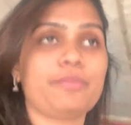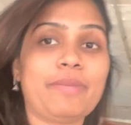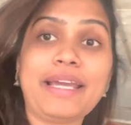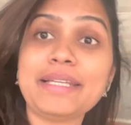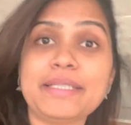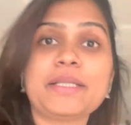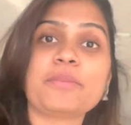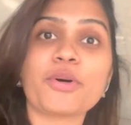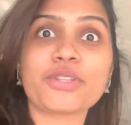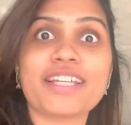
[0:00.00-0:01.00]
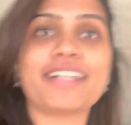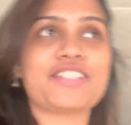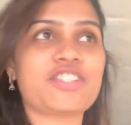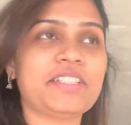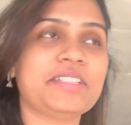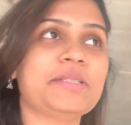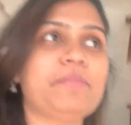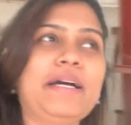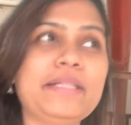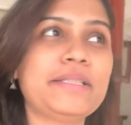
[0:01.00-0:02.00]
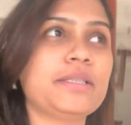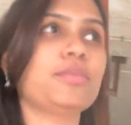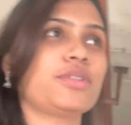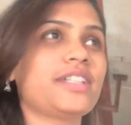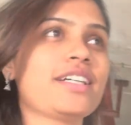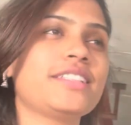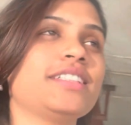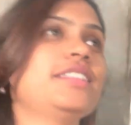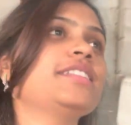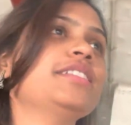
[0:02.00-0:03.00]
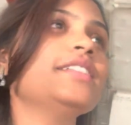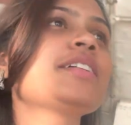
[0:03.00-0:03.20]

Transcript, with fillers: బయటికి పోతే ఖర్చు అవుతుంది బయటికి పోతే ఖర్చు అవుతుంది